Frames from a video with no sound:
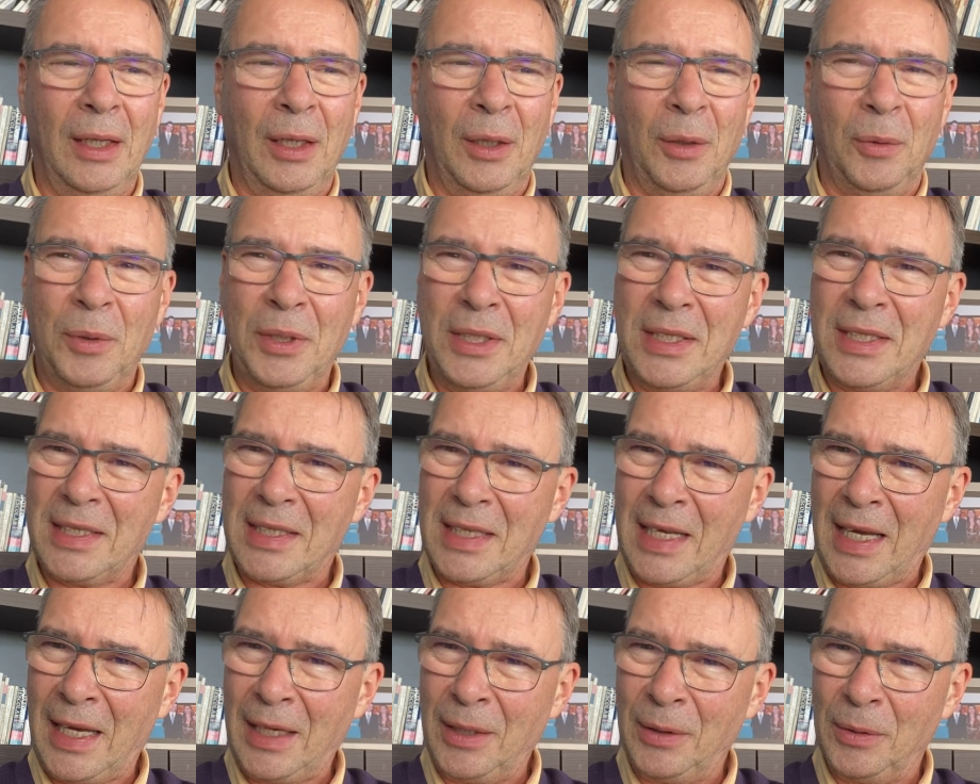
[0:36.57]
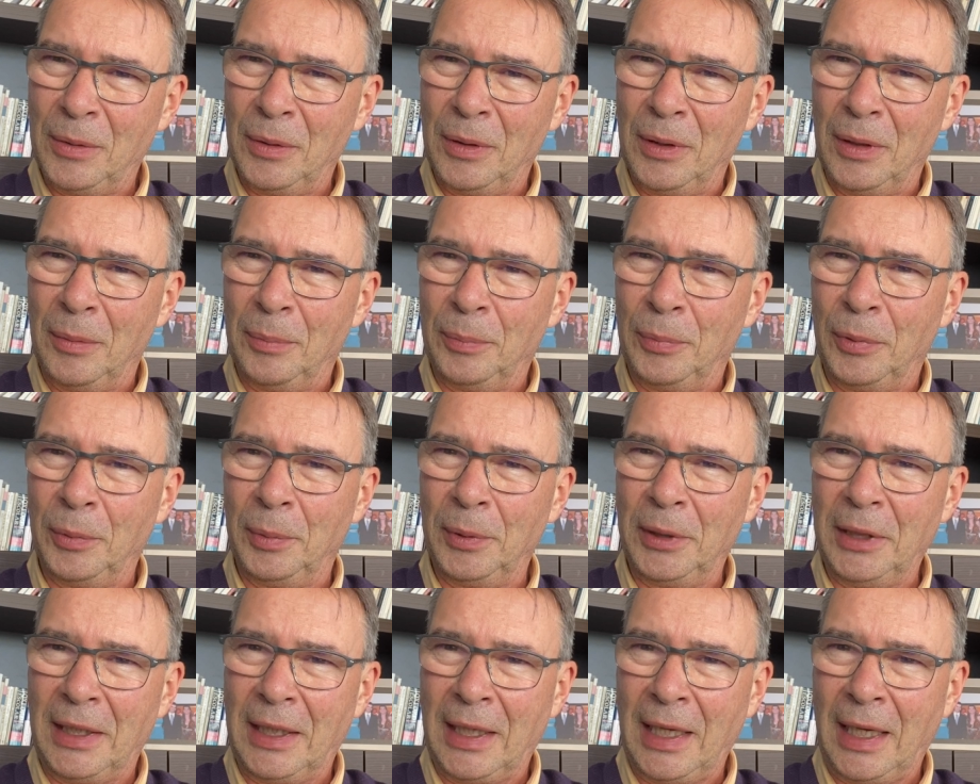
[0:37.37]
O ensaio,
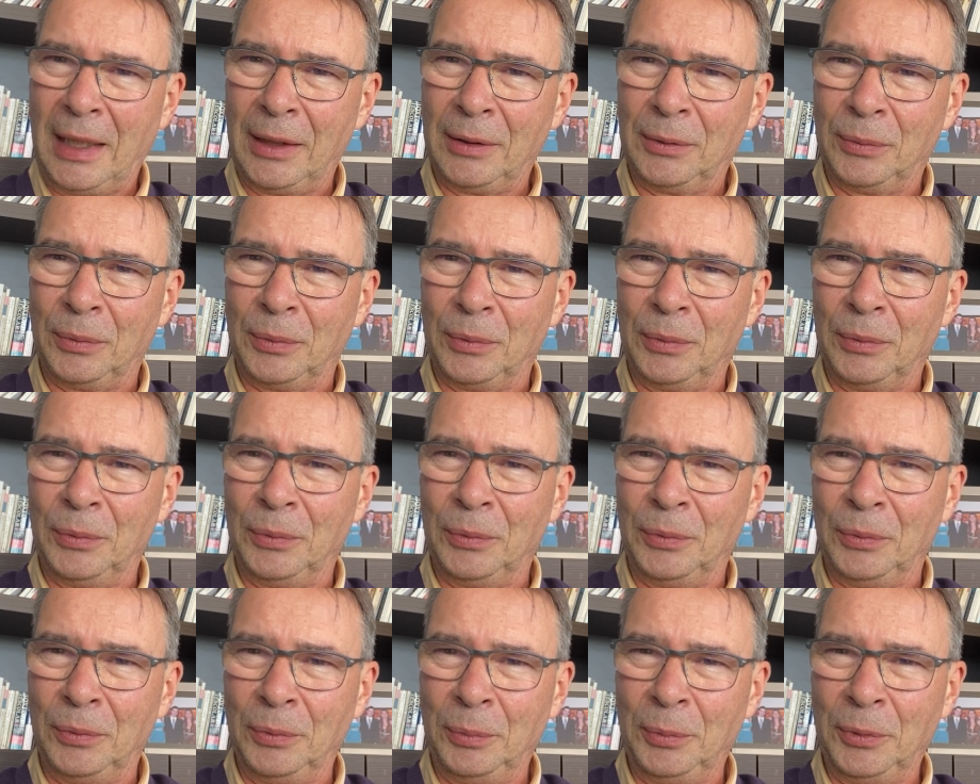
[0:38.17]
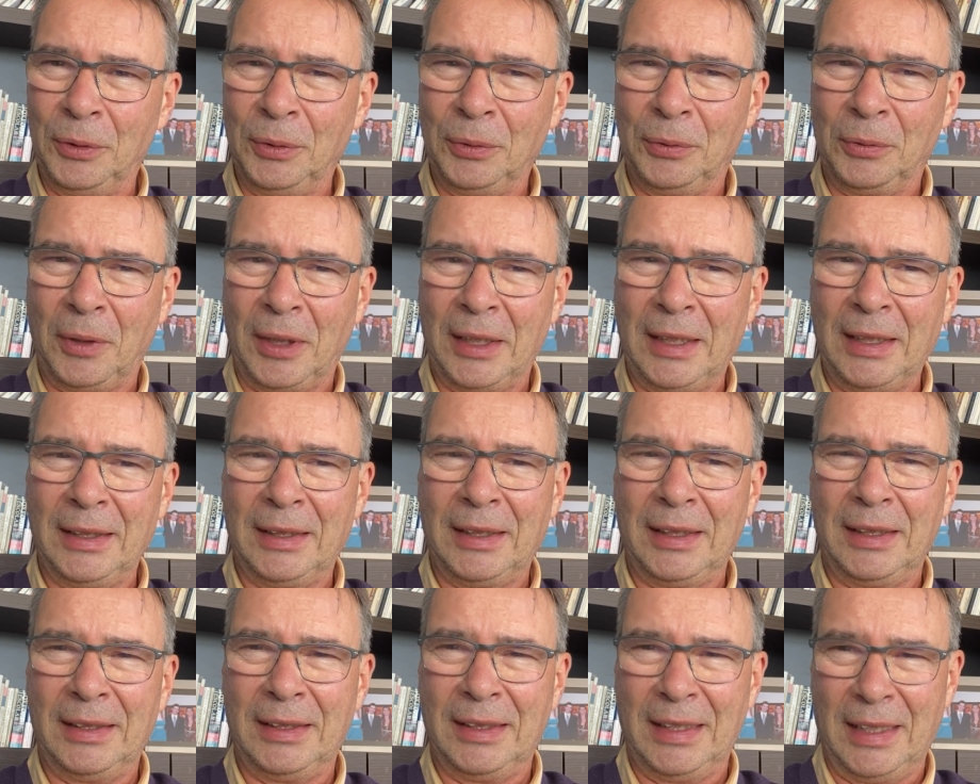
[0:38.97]
publicado no número
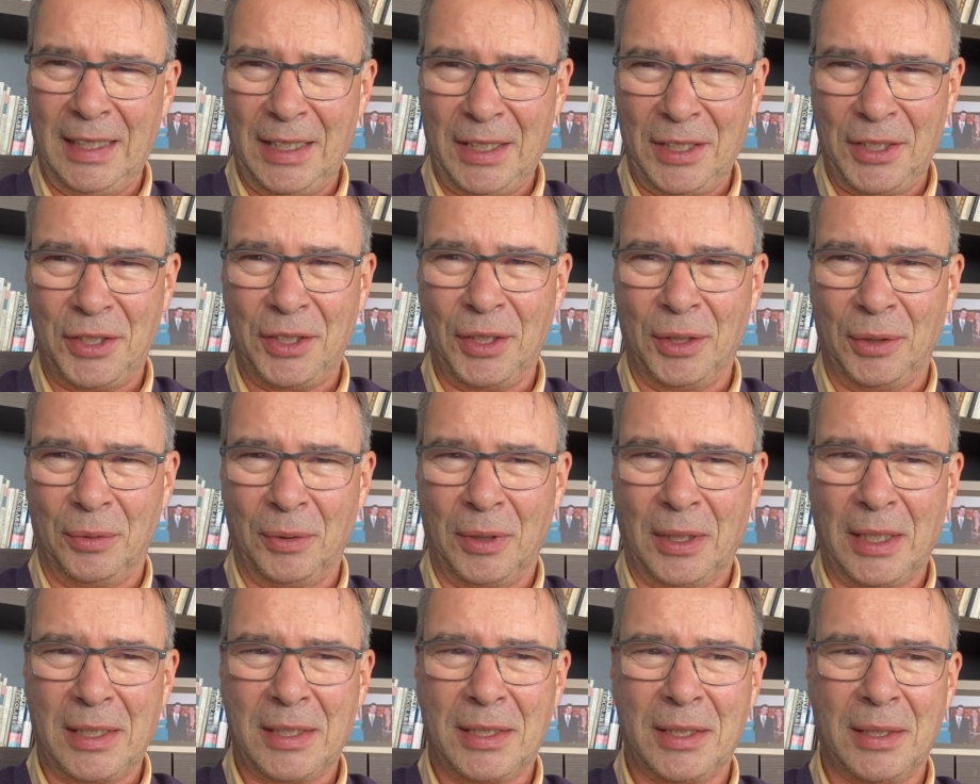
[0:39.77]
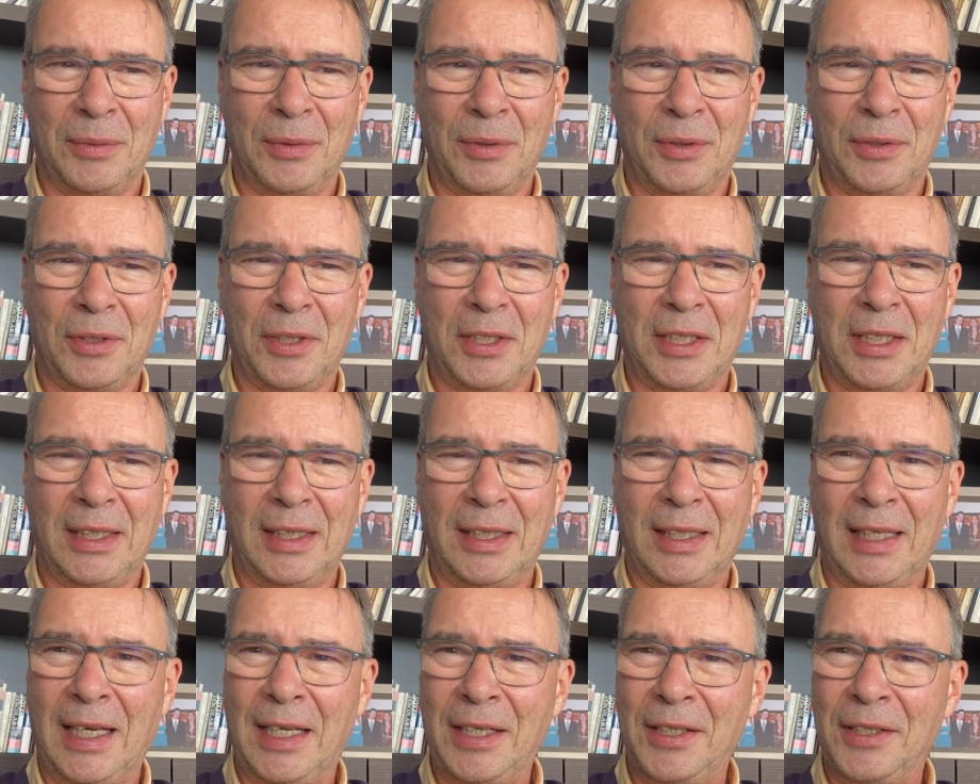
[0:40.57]
43 de Educação e
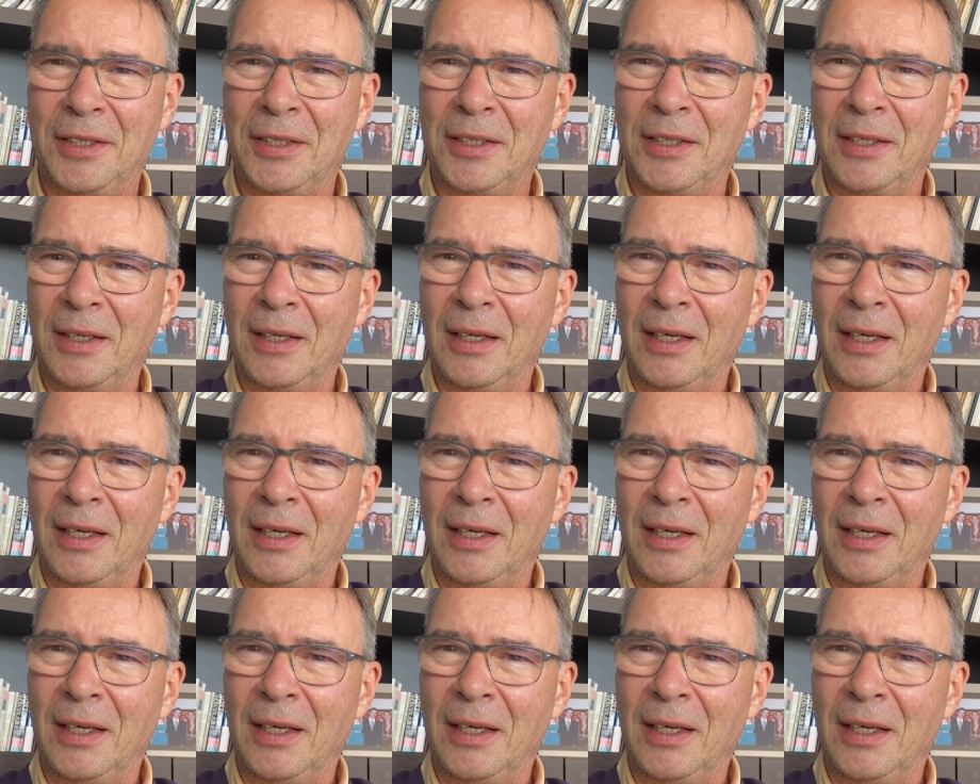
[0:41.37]
Sociedade,